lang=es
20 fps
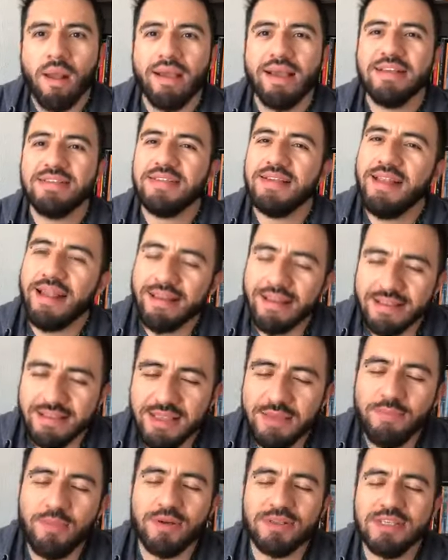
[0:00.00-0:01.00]
¿Qué es el
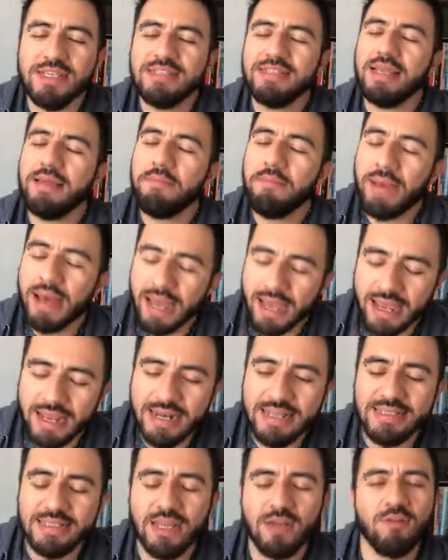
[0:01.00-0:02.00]
arquetipo? Es esta
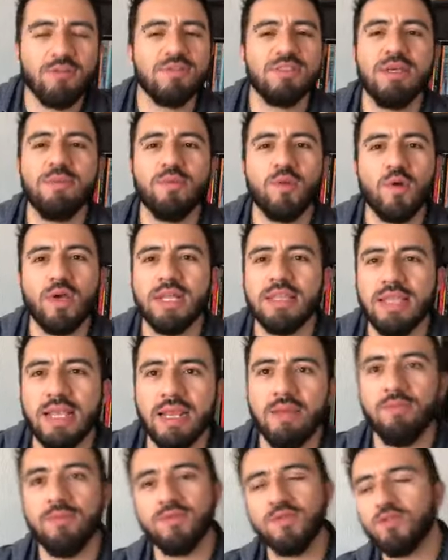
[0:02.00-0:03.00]
imagen, este concepto que
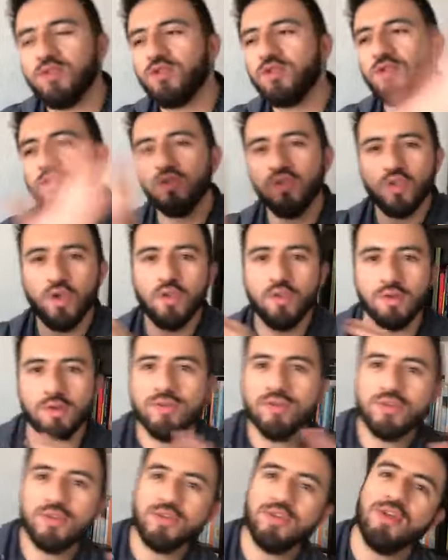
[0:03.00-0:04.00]
tenemos
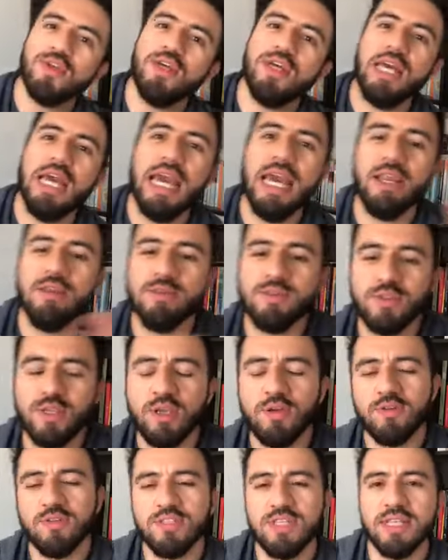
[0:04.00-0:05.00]
todos en nuestro
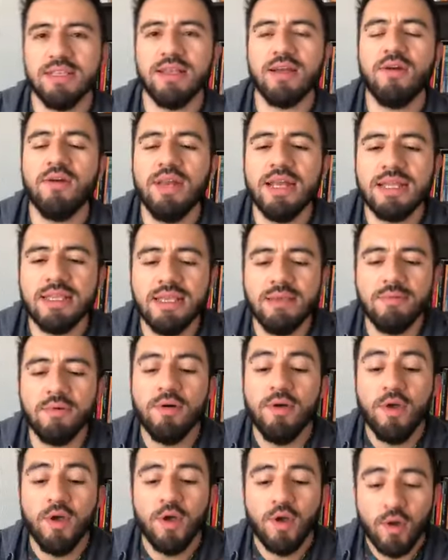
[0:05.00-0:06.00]
inconsciente
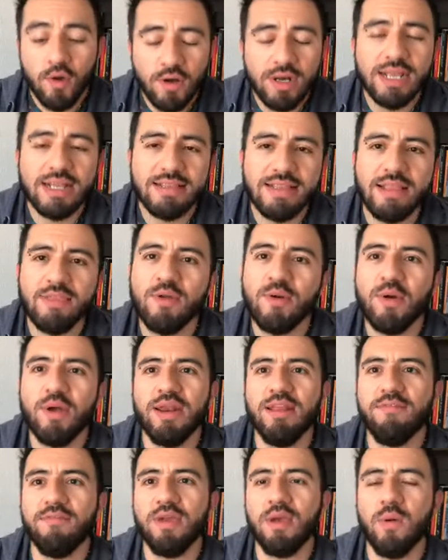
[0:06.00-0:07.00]
colectivo conectando con
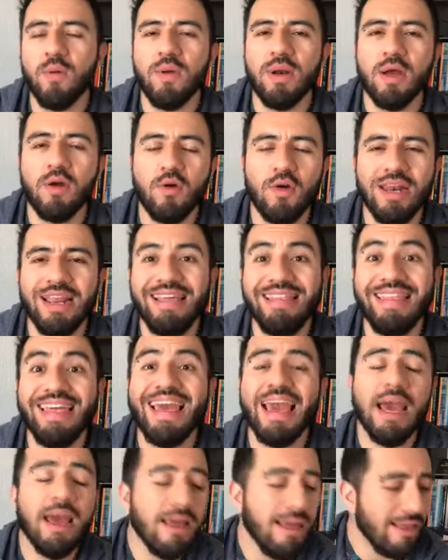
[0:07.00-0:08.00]
la figura, con la
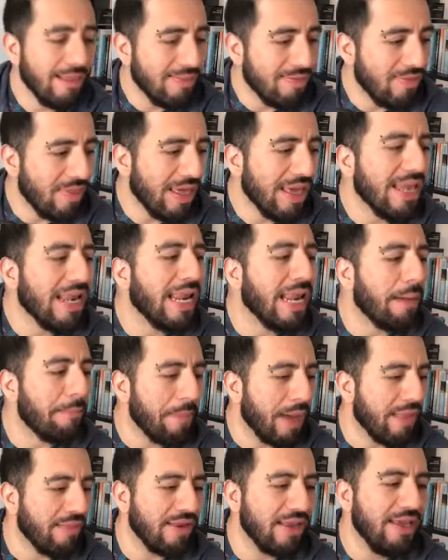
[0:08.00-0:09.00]
idea de la
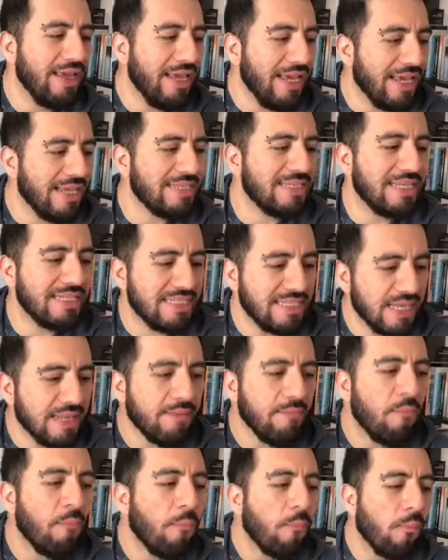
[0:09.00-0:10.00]
madre. Es
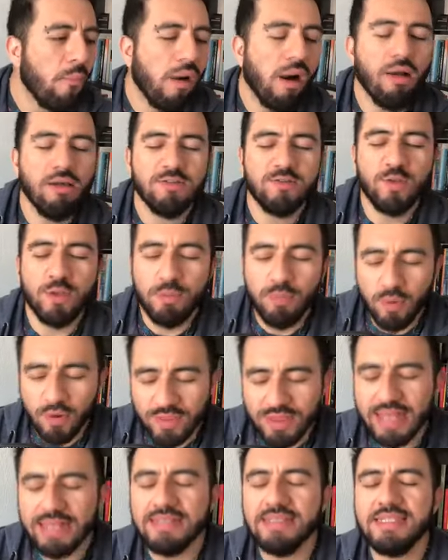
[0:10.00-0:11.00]
decir, su
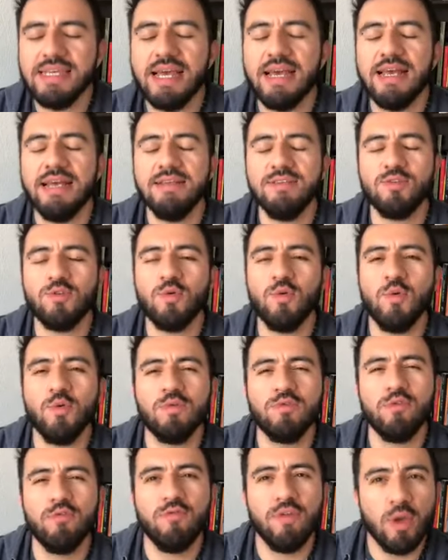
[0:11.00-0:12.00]
importancia, su,
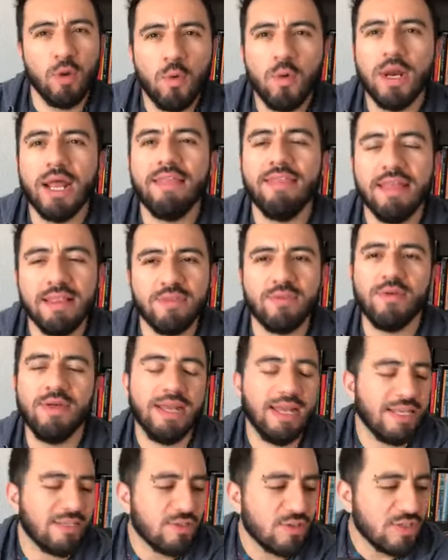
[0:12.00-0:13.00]
figura dentro de
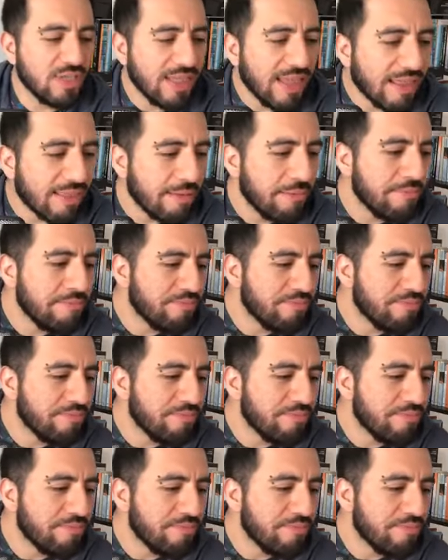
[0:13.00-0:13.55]
la sociedad.